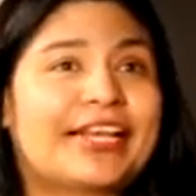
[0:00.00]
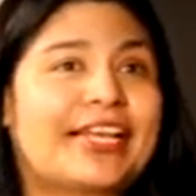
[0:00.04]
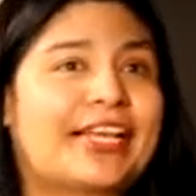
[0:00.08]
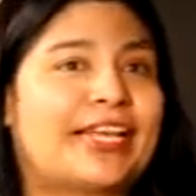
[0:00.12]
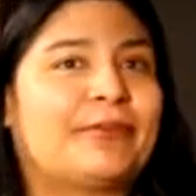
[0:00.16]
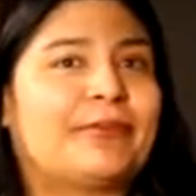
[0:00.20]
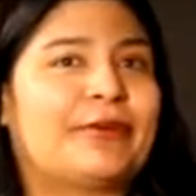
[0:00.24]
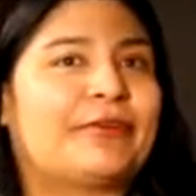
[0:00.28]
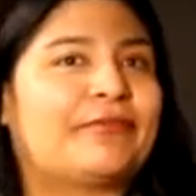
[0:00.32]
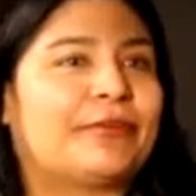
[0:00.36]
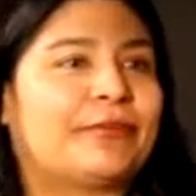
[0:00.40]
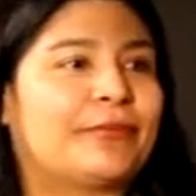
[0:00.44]
es
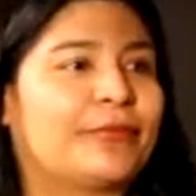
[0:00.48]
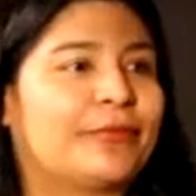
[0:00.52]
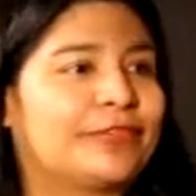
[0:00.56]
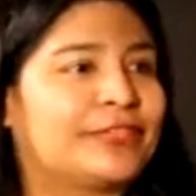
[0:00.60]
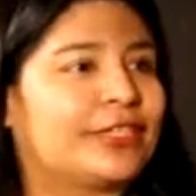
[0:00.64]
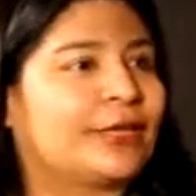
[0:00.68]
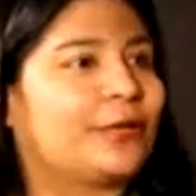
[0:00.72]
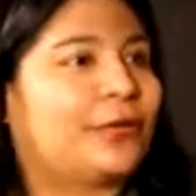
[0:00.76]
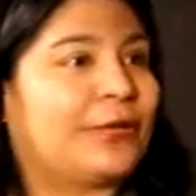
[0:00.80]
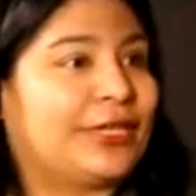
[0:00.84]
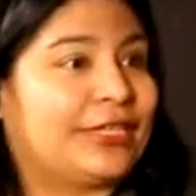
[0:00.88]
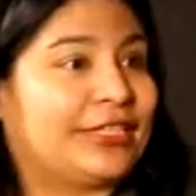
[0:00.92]
la más
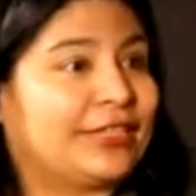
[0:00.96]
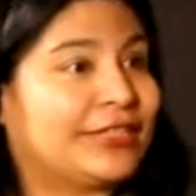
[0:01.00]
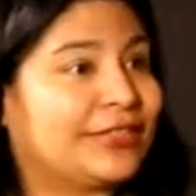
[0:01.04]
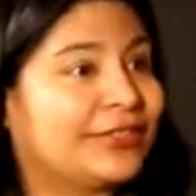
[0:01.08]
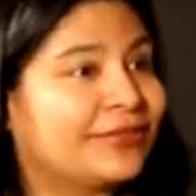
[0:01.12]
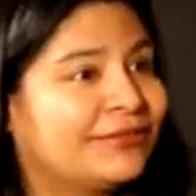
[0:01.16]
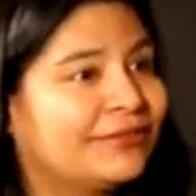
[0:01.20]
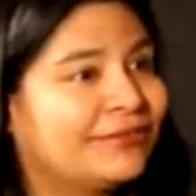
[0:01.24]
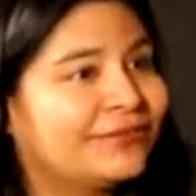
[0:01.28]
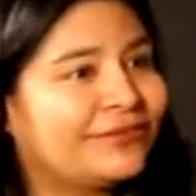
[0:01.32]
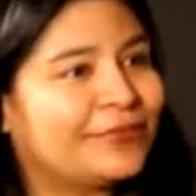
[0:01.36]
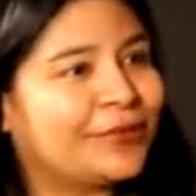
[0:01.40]
famosa es Waze.
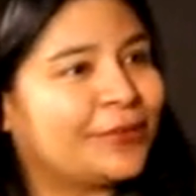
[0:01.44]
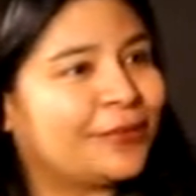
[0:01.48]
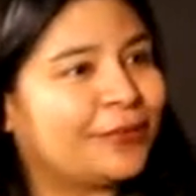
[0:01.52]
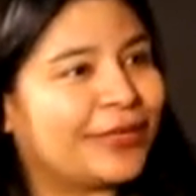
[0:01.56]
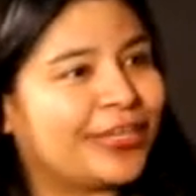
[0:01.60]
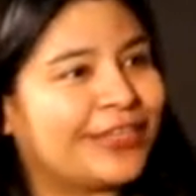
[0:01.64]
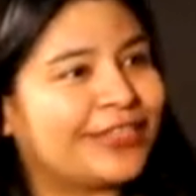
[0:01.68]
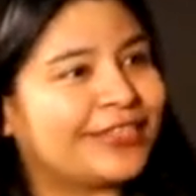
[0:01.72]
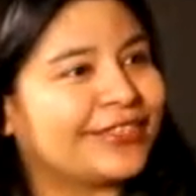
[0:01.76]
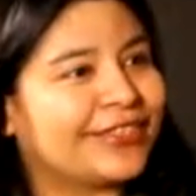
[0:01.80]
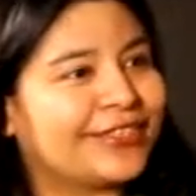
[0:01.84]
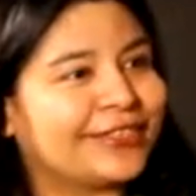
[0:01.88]

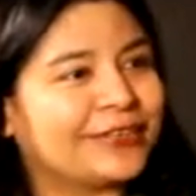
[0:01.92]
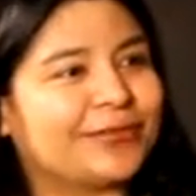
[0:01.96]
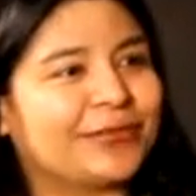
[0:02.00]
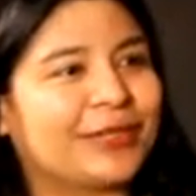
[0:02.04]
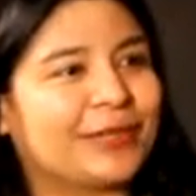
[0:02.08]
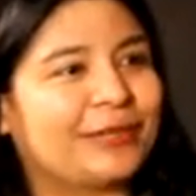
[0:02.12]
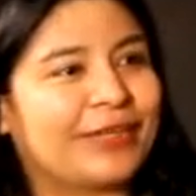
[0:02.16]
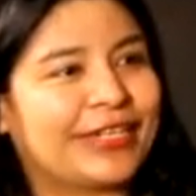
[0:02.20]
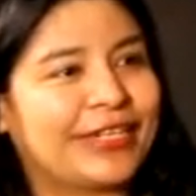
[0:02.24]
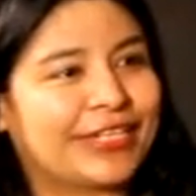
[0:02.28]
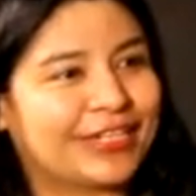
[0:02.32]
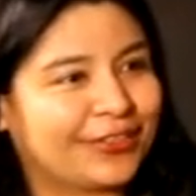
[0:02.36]
Waze es una
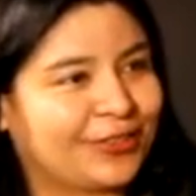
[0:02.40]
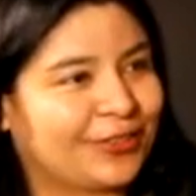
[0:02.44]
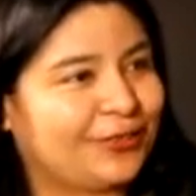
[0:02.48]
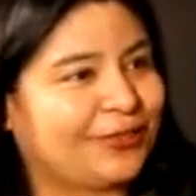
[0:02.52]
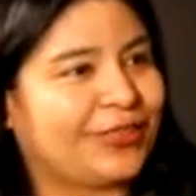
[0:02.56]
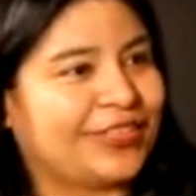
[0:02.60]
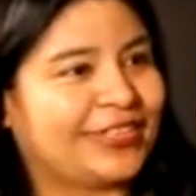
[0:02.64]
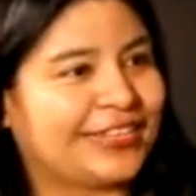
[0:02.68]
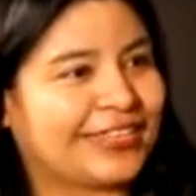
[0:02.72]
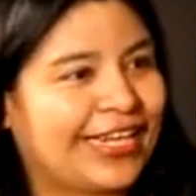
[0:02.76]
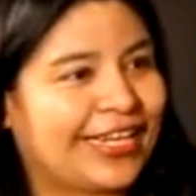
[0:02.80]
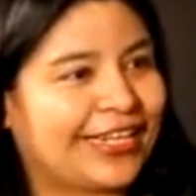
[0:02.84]
aplicación
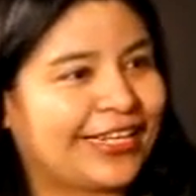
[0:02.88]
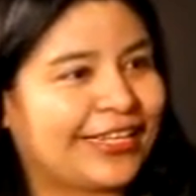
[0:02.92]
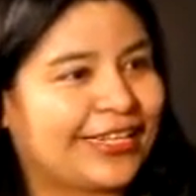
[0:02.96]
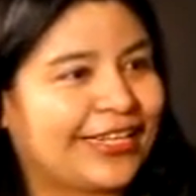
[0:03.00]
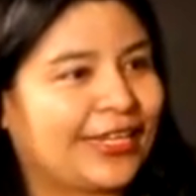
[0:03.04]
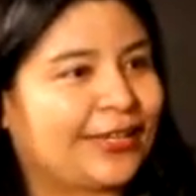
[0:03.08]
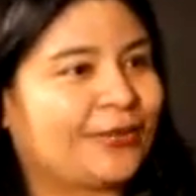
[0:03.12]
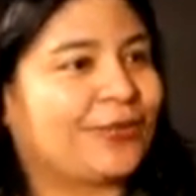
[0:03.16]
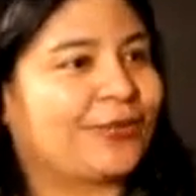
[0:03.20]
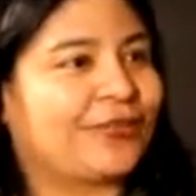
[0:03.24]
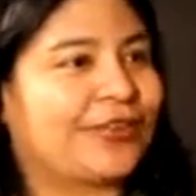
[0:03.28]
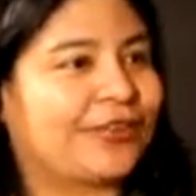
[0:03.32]
basada en
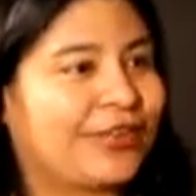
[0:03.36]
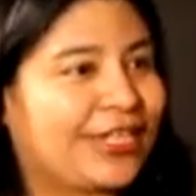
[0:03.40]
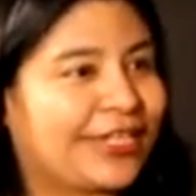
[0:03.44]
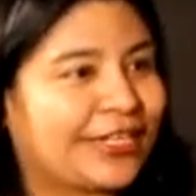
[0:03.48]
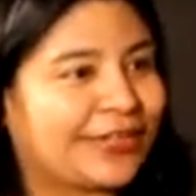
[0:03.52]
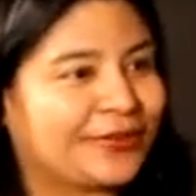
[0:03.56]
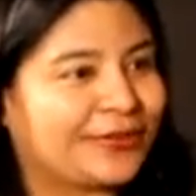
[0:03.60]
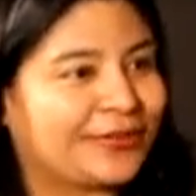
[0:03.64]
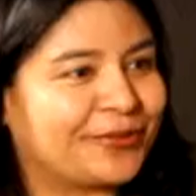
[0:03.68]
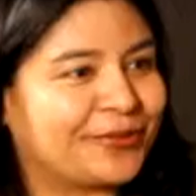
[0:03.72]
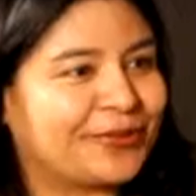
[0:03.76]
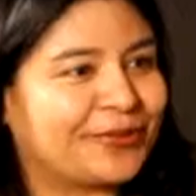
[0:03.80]
datos
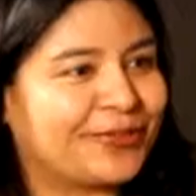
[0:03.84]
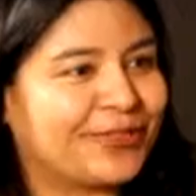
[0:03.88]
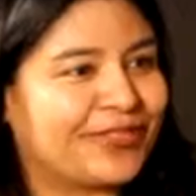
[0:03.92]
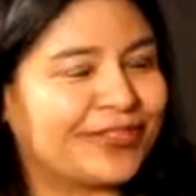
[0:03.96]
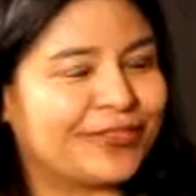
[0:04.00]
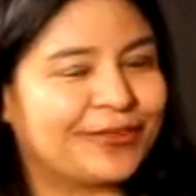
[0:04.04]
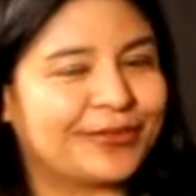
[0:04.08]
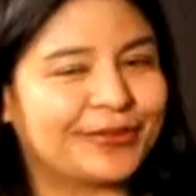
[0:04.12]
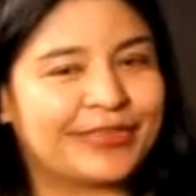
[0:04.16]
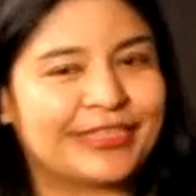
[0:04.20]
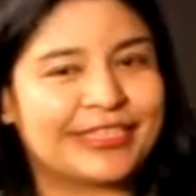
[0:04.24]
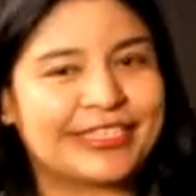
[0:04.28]
abiertos.
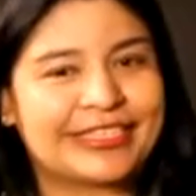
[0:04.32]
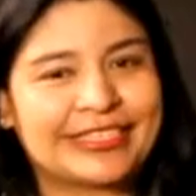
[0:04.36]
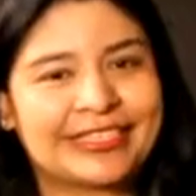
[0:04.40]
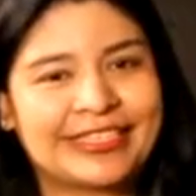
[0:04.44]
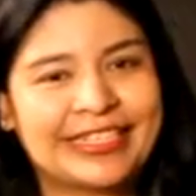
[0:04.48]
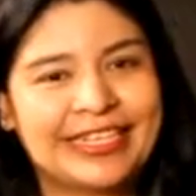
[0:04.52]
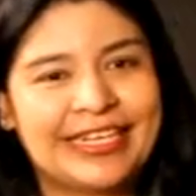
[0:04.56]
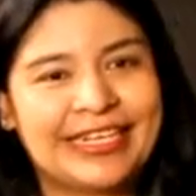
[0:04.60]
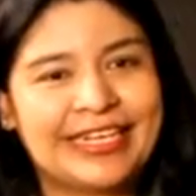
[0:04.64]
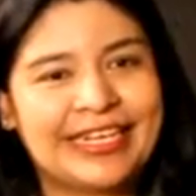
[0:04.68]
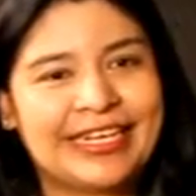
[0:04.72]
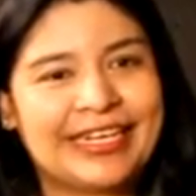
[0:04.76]
Entonces,
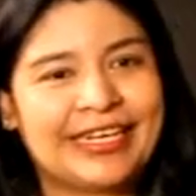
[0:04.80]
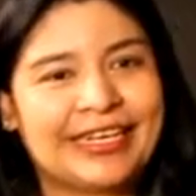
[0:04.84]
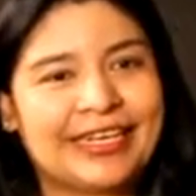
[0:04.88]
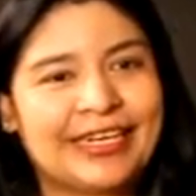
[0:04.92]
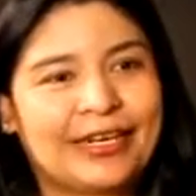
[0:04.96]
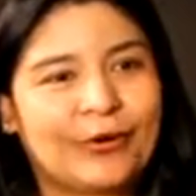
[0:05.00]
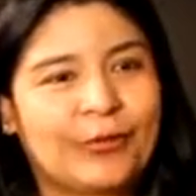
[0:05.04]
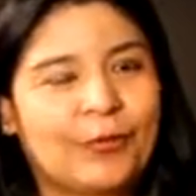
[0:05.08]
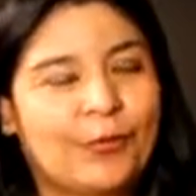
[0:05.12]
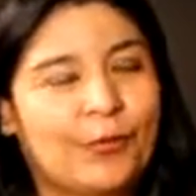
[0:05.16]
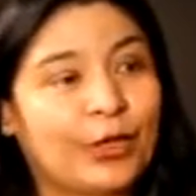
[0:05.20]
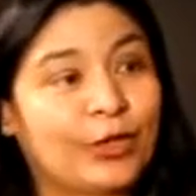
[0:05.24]

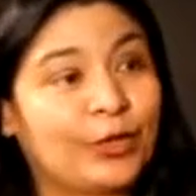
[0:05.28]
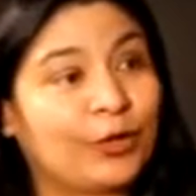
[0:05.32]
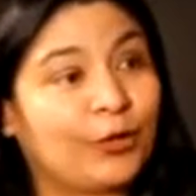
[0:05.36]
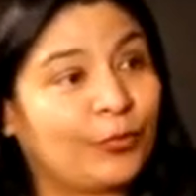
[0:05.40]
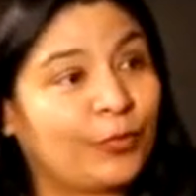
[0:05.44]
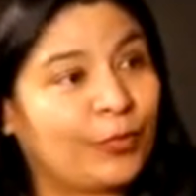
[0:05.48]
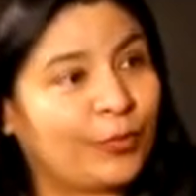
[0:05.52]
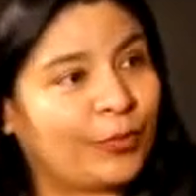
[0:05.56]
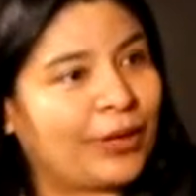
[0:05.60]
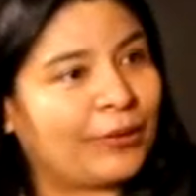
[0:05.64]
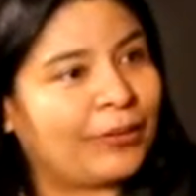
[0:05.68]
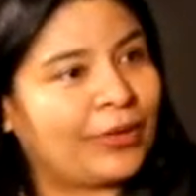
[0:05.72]
cuando
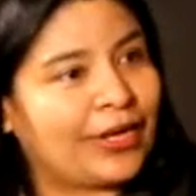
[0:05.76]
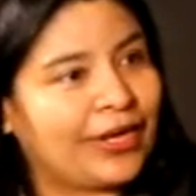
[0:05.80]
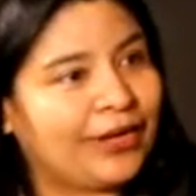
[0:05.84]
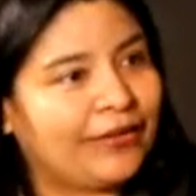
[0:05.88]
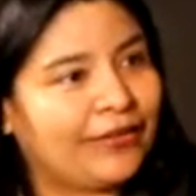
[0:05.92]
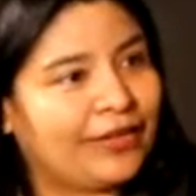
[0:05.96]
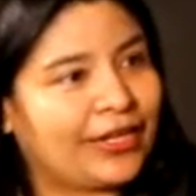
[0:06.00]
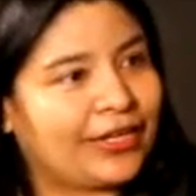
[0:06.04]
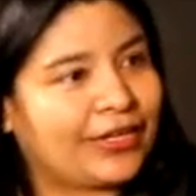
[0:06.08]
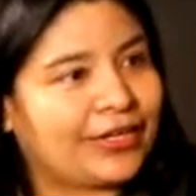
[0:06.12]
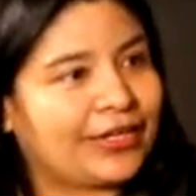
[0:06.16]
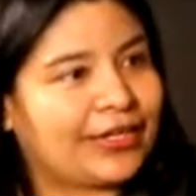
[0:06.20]
nos vamos a
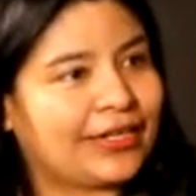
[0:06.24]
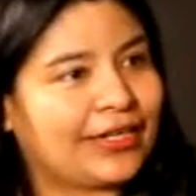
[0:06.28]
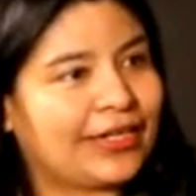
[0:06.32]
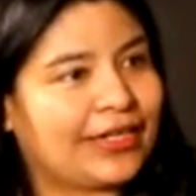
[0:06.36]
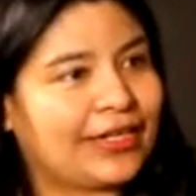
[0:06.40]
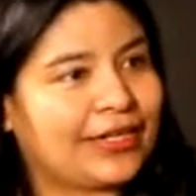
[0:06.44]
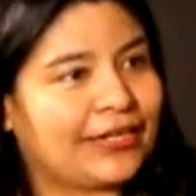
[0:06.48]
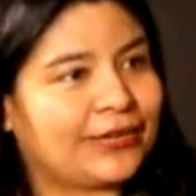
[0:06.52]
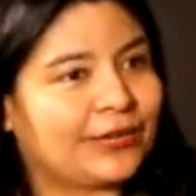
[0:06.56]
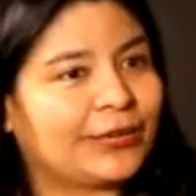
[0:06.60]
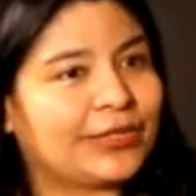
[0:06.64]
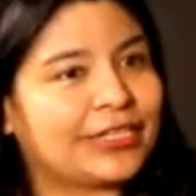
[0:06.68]
ver
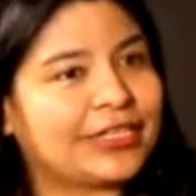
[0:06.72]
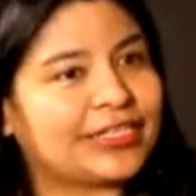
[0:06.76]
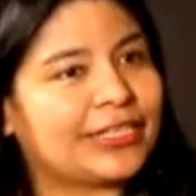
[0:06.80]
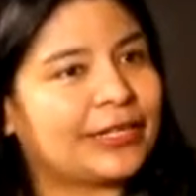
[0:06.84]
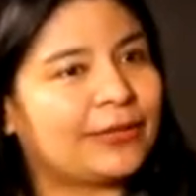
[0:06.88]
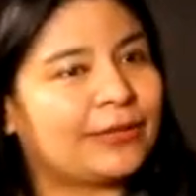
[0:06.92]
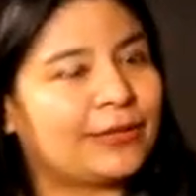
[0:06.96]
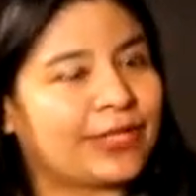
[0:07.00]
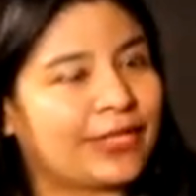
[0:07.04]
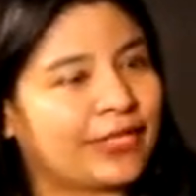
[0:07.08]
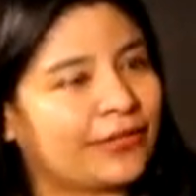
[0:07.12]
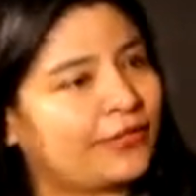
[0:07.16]
todas
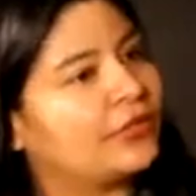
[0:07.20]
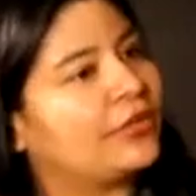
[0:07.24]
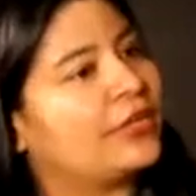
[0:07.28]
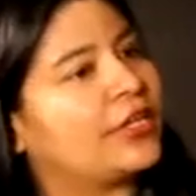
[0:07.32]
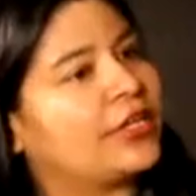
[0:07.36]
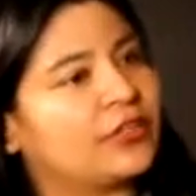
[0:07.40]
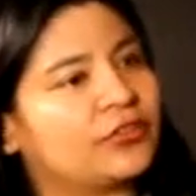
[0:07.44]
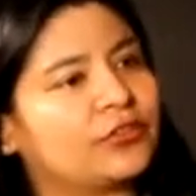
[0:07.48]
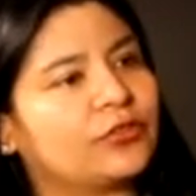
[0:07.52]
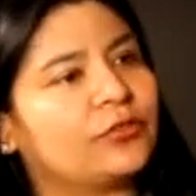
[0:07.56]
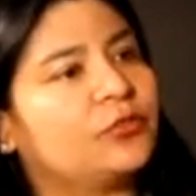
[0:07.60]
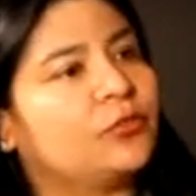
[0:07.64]
estas aplicaciones
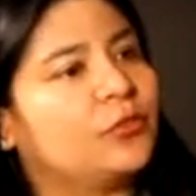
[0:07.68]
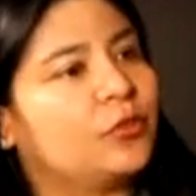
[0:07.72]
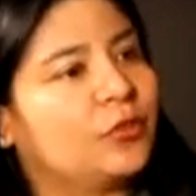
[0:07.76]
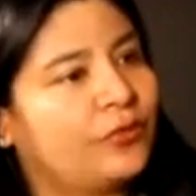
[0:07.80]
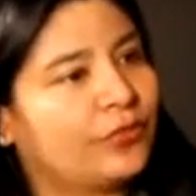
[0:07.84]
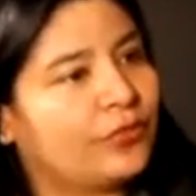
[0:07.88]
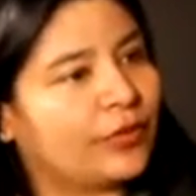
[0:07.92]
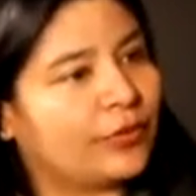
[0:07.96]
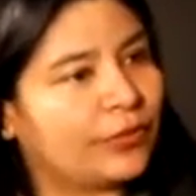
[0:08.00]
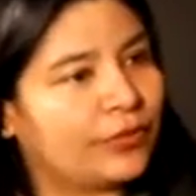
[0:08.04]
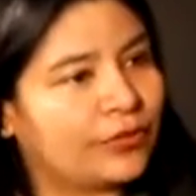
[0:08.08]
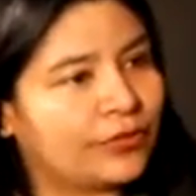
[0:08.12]
que son muy
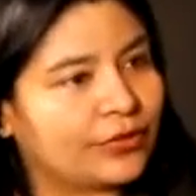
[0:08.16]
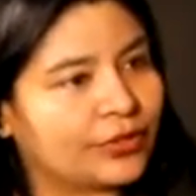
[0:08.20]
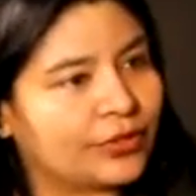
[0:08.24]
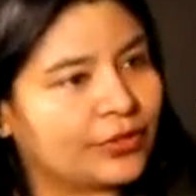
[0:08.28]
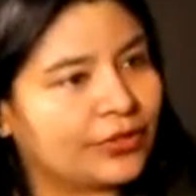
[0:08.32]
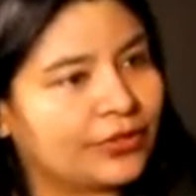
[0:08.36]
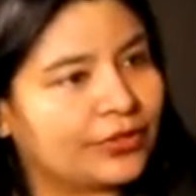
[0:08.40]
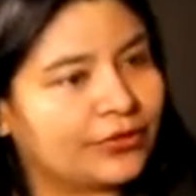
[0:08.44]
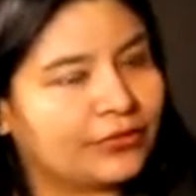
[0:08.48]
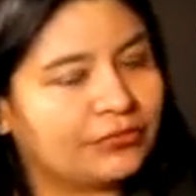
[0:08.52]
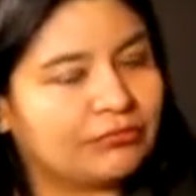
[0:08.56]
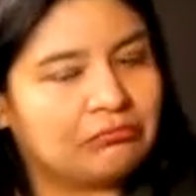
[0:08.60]

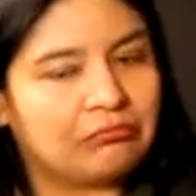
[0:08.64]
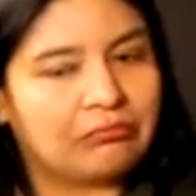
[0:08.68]
famosas